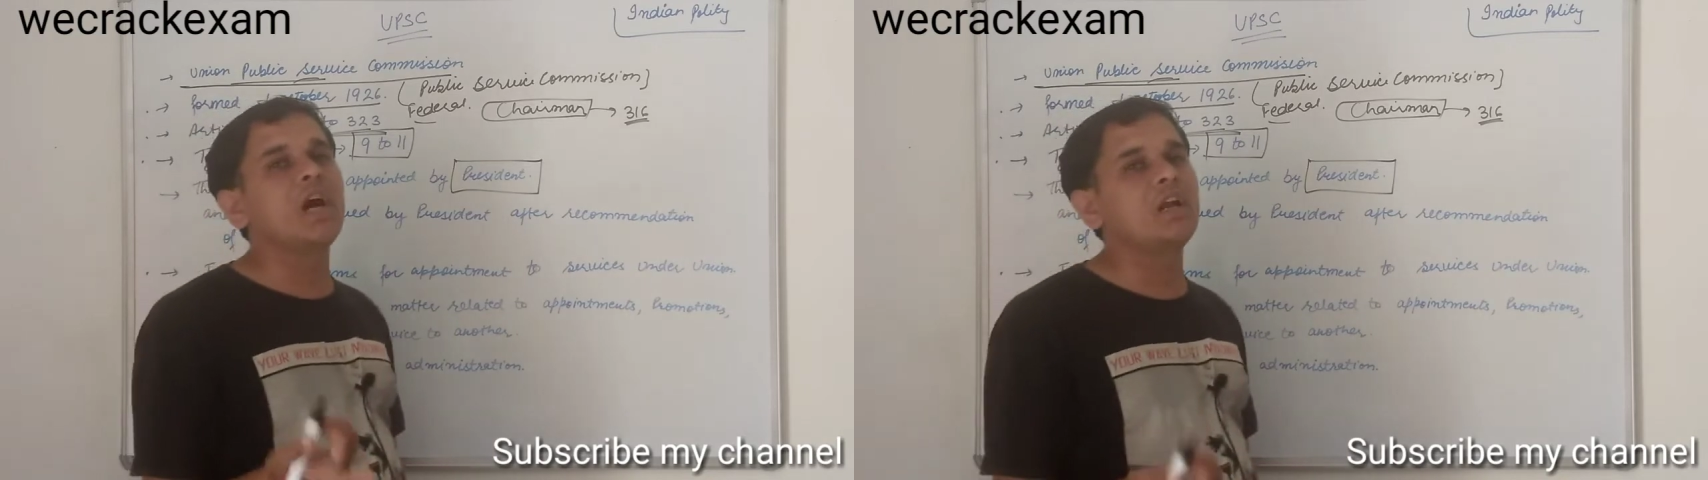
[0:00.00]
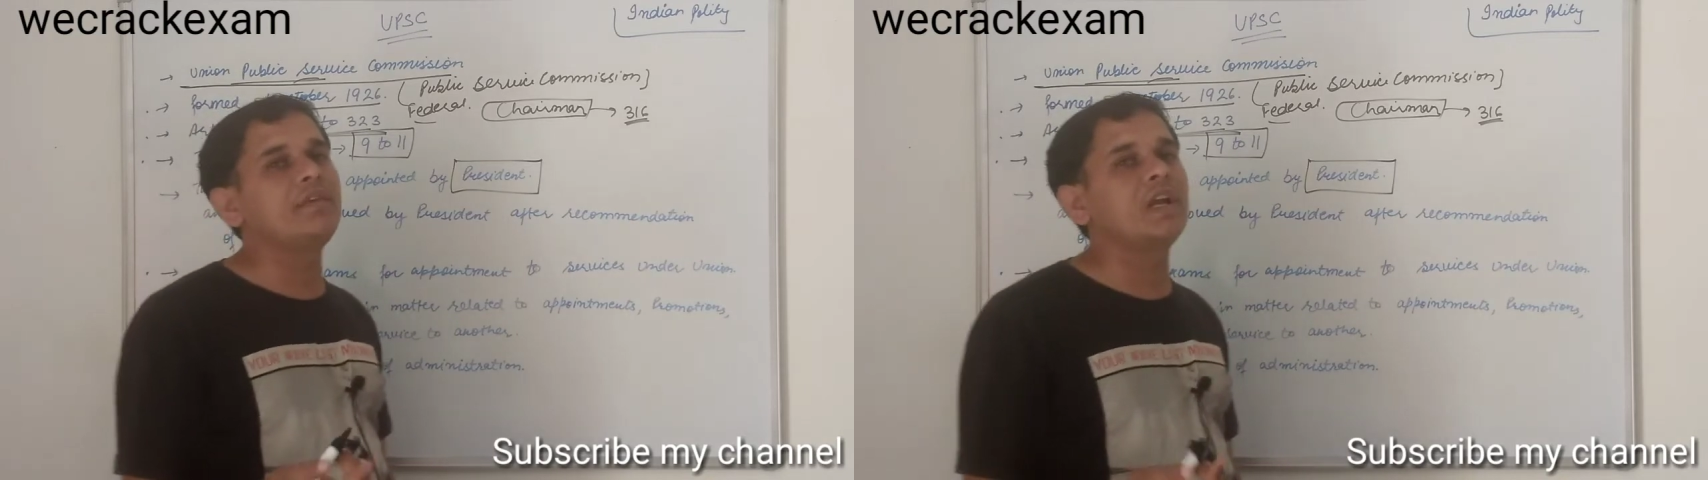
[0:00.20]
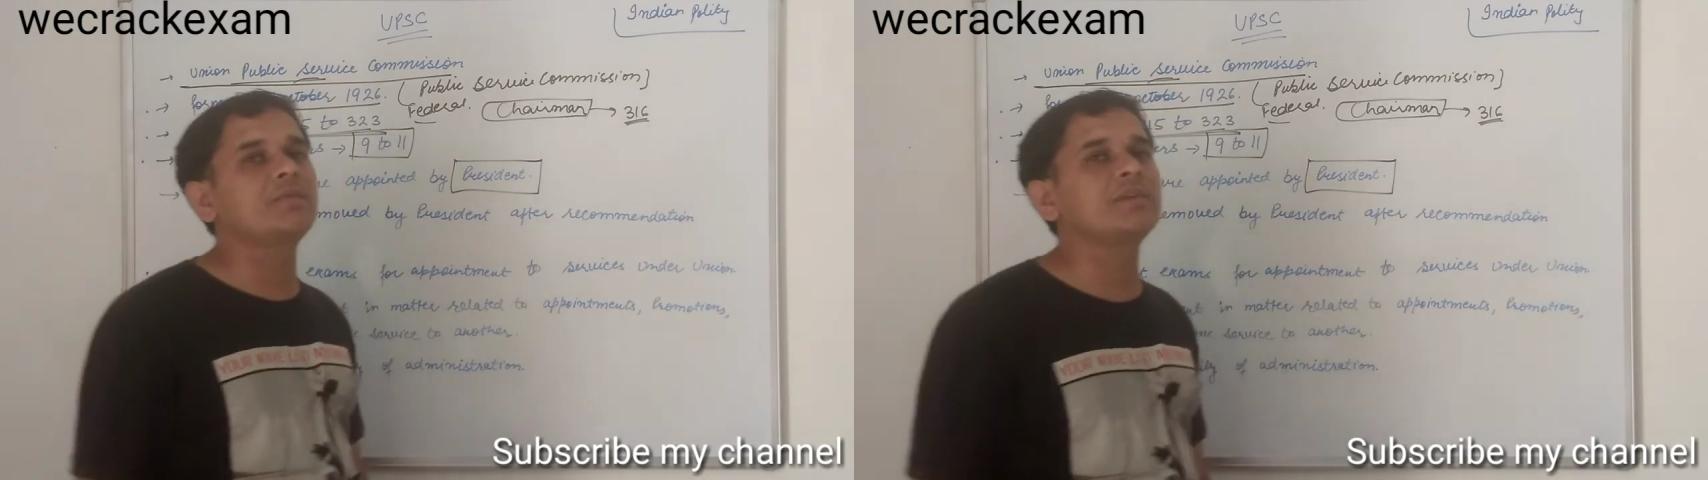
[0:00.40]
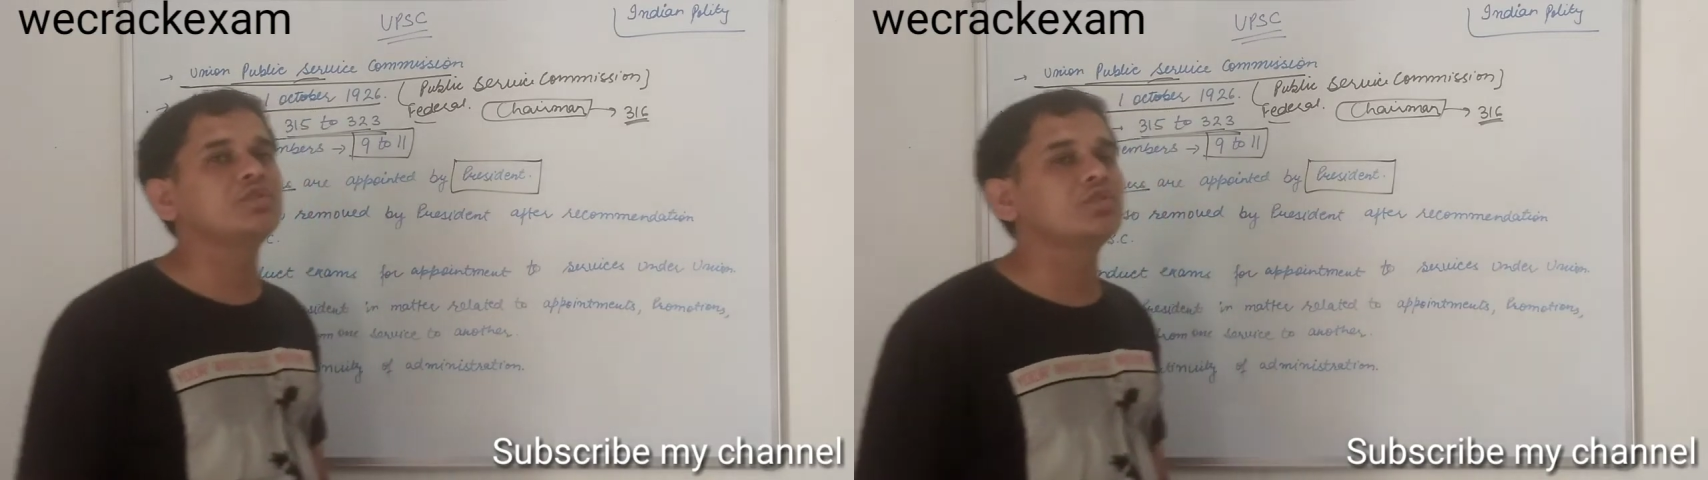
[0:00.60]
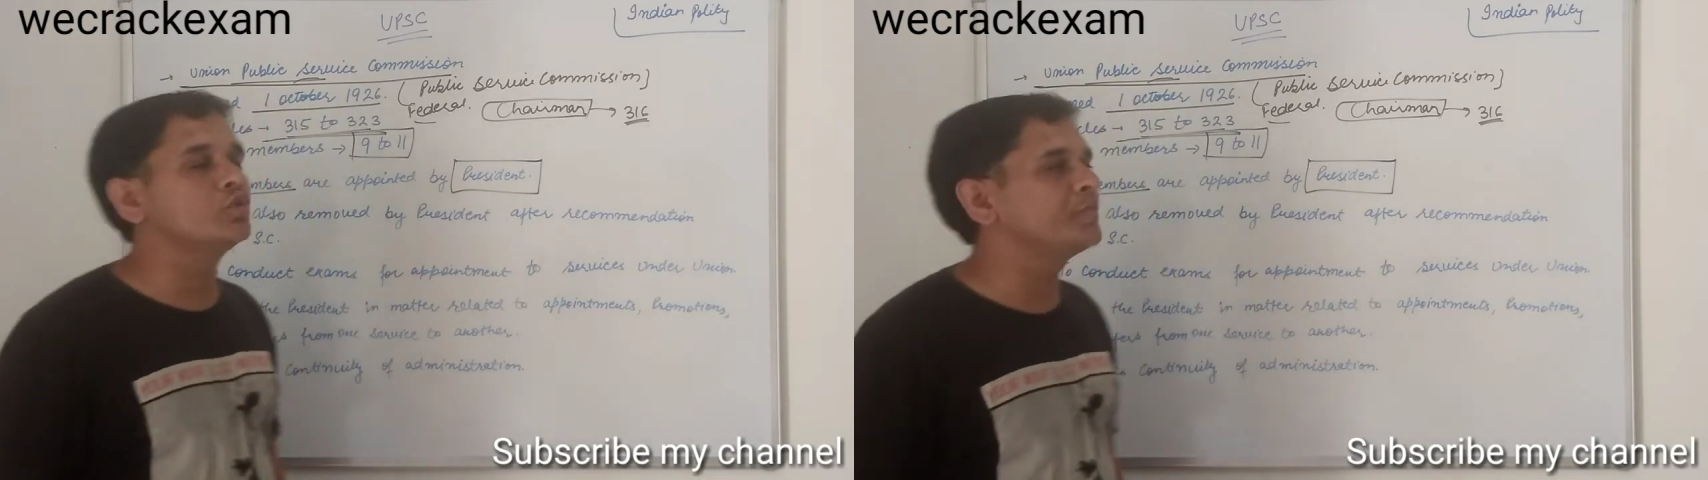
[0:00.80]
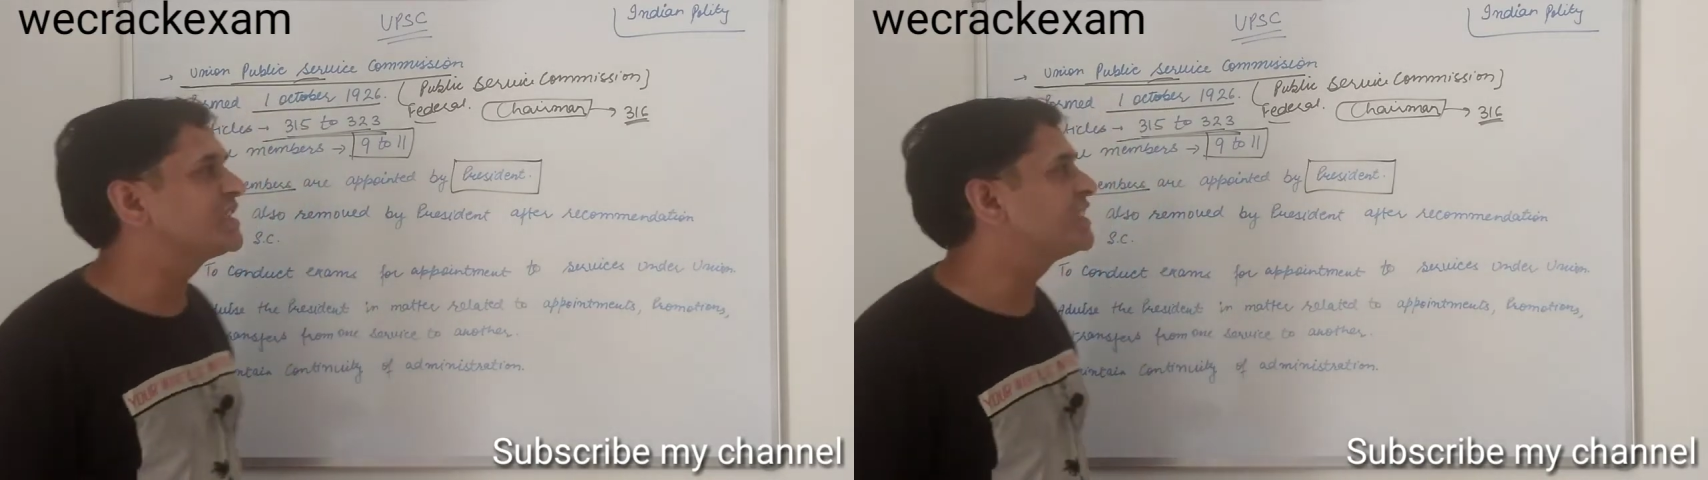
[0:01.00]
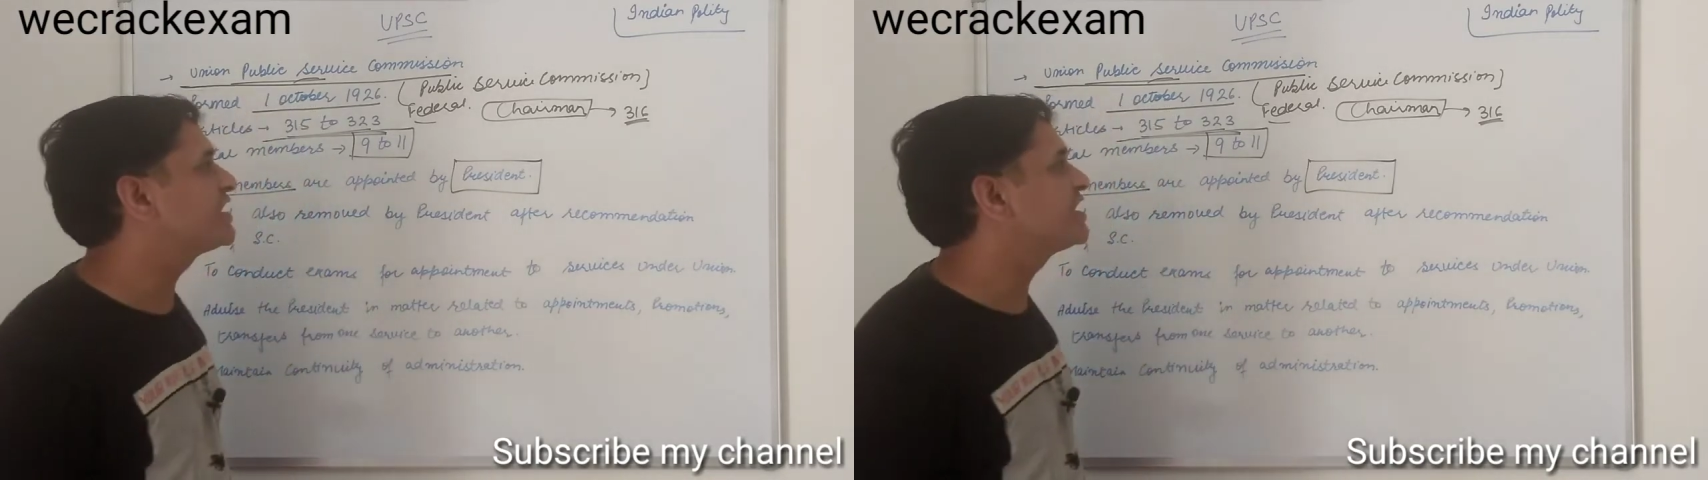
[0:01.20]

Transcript: हाल फिलहाल में जो यूपीएससी के